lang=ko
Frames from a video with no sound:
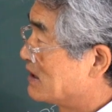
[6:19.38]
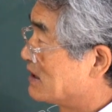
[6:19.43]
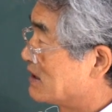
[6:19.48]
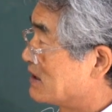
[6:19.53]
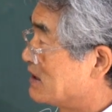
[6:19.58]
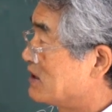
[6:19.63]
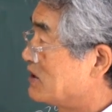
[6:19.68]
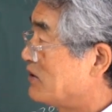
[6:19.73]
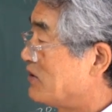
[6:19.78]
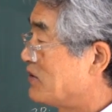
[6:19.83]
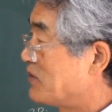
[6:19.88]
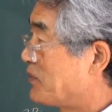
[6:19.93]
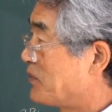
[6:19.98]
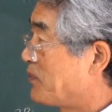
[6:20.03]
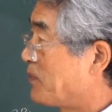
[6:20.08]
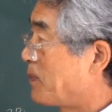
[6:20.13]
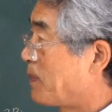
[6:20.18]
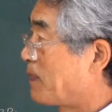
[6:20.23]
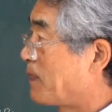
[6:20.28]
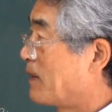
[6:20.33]
그죠?
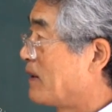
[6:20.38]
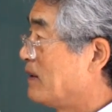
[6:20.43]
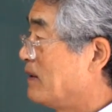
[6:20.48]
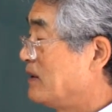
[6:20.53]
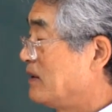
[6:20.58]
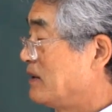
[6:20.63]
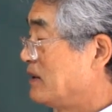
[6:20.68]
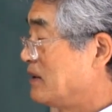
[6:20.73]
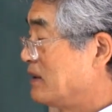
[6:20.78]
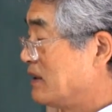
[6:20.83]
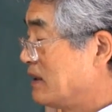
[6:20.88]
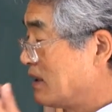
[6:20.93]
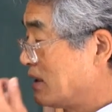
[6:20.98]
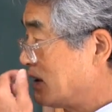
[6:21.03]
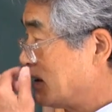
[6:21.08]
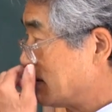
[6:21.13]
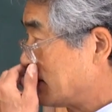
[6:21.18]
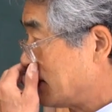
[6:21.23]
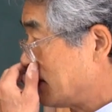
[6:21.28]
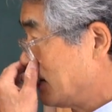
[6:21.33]
어.
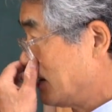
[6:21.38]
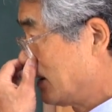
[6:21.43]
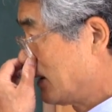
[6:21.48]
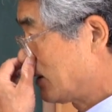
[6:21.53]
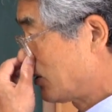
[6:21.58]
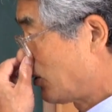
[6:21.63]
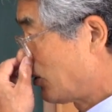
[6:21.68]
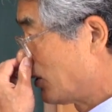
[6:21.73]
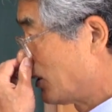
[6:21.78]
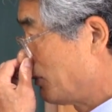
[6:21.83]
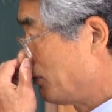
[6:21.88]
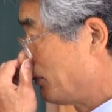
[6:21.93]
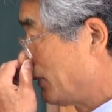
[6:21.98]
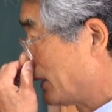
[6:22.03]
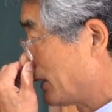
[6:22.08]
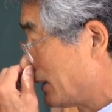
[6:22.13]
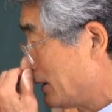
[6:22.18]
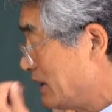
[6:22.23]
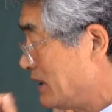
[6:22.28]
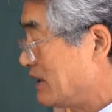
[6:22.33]
그래서 그
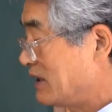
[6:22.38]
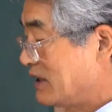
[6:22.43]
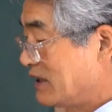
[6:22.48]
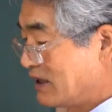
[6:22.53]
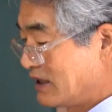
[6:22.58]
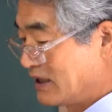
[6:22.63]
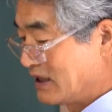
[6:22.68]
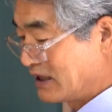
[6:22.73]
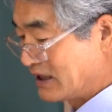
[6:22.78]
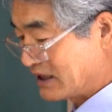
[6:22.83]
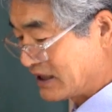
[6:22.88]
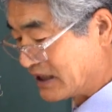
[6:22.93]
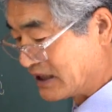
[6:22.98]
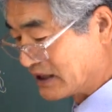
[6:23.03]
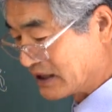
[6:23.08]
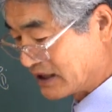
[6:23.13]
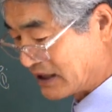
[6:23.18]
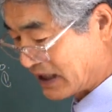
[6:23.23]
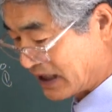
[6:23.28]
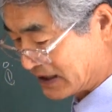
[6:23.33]
소인배들을
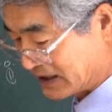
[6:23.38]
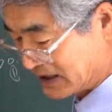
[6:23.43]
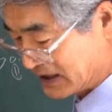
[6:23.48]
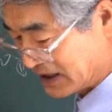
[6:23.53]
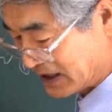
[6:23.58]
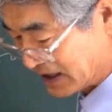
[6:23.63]
경계하는